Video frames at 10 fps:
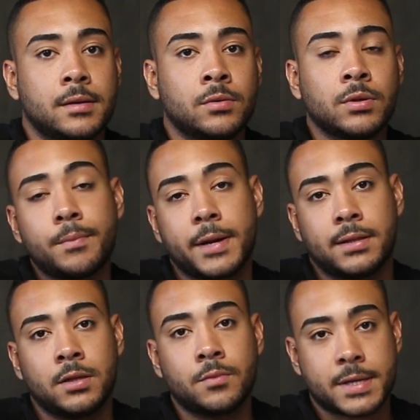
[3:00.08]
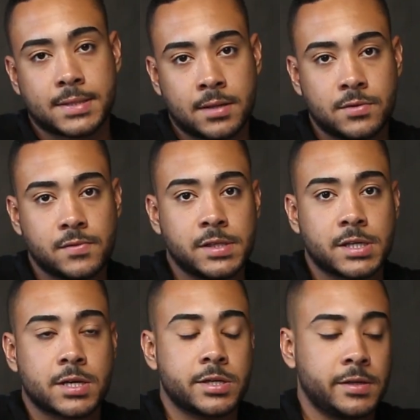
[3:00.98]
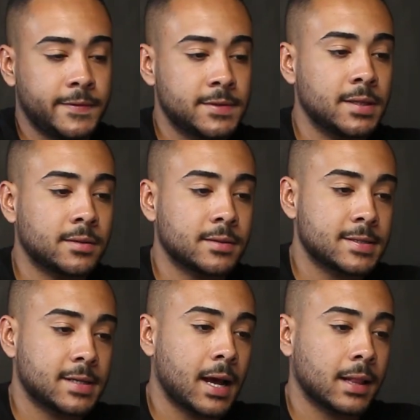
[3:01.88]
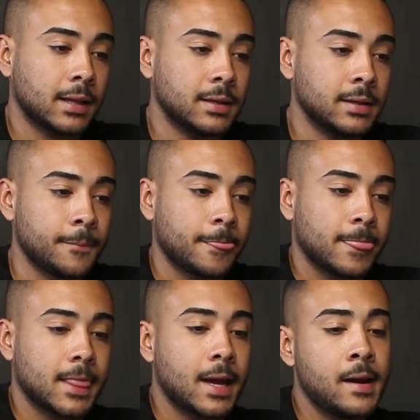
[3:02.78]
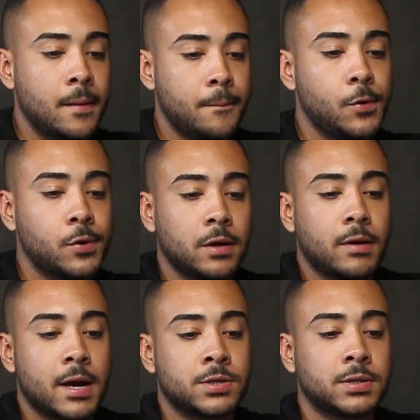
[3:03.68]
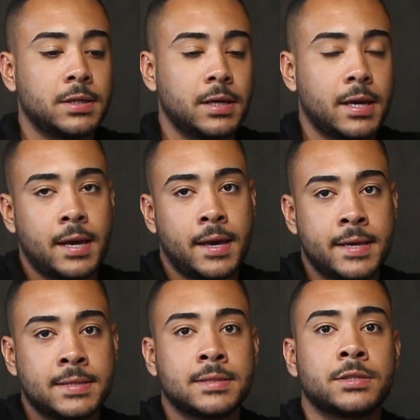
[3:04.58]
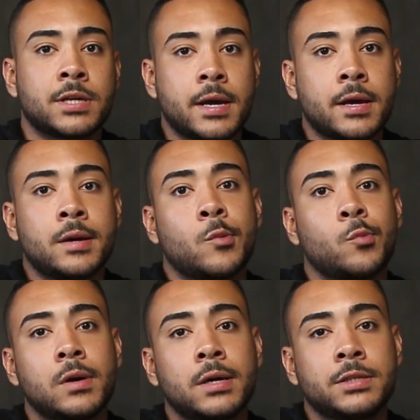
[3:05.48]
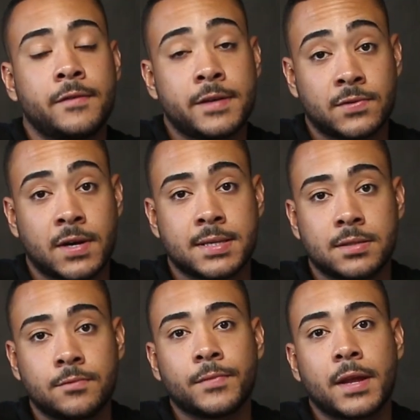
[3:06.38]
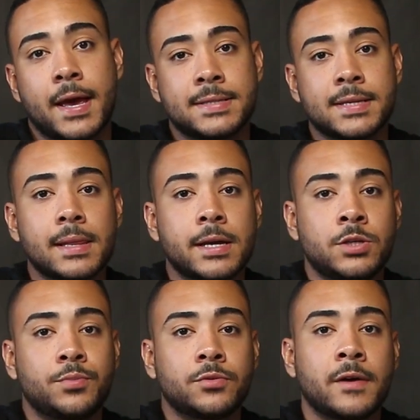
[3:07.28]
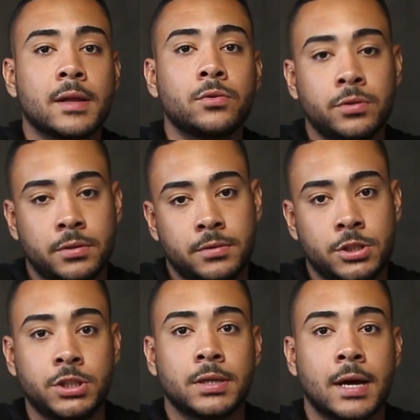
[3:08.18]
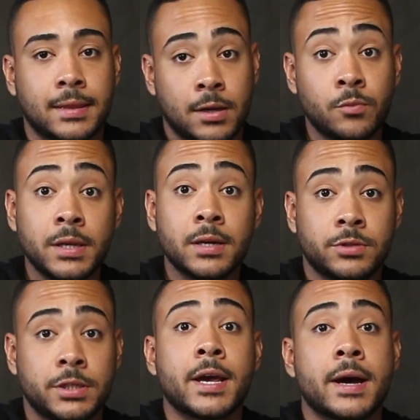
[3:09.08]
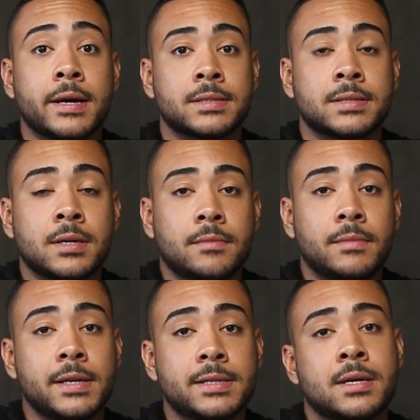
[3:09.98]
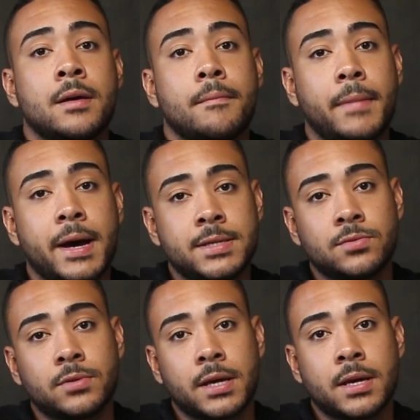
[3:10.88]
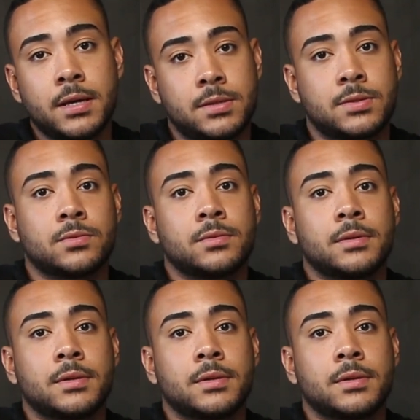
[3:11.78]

eu não pretendo passar dos 20 ativos dentro dessa carteira, tá? porque eu acho que essa já é uma diversificação excelente para o valor de até um milhão de reais, beleza? Mais do que isso,